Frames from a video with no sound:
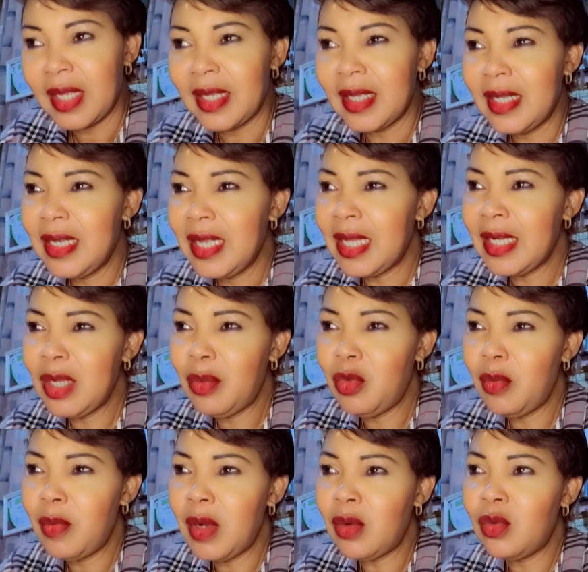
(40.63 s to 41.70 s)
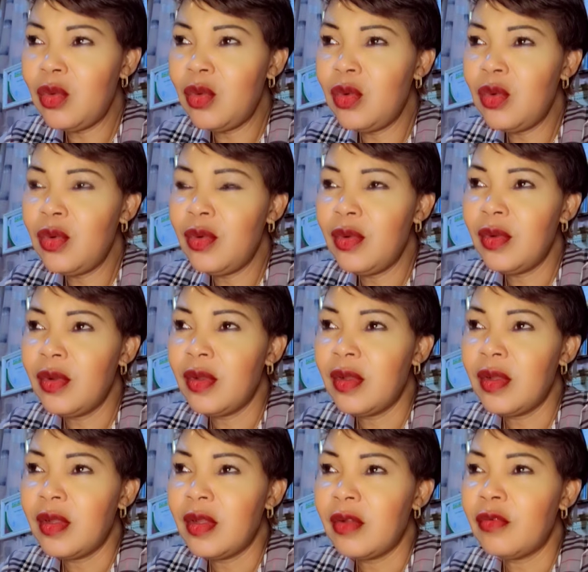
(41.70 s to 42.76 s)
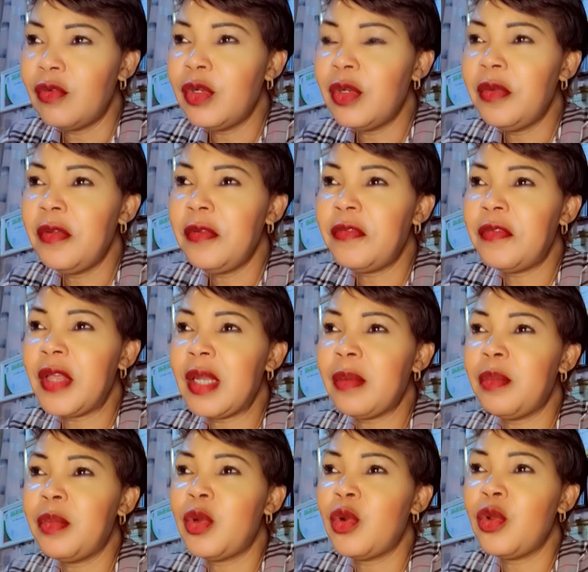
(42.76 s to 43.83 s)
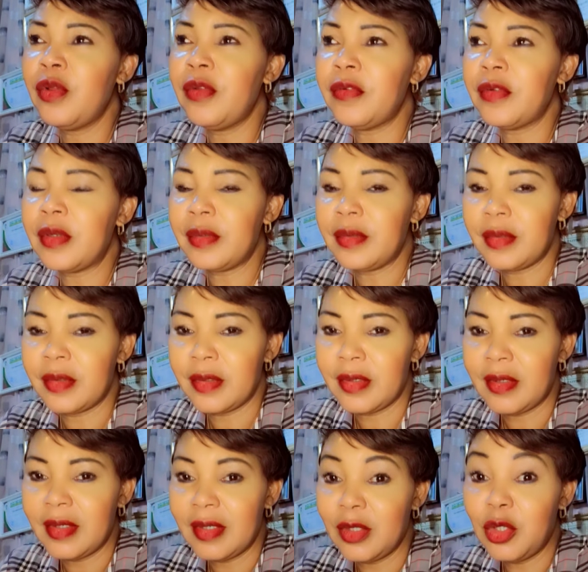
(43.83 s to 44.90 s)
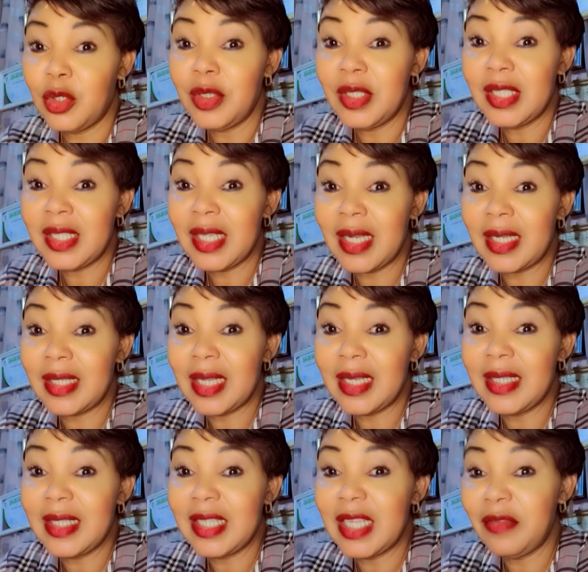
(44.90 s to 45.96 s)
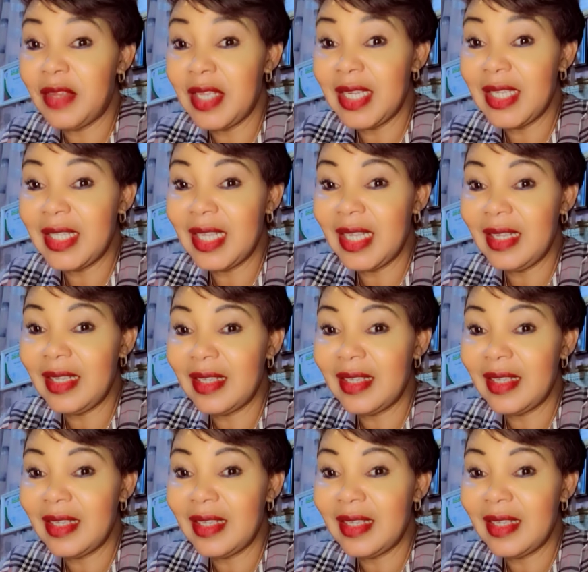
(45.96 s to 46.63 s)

Il y a des moments où vous devez faire preuve d'une certaine sévérité,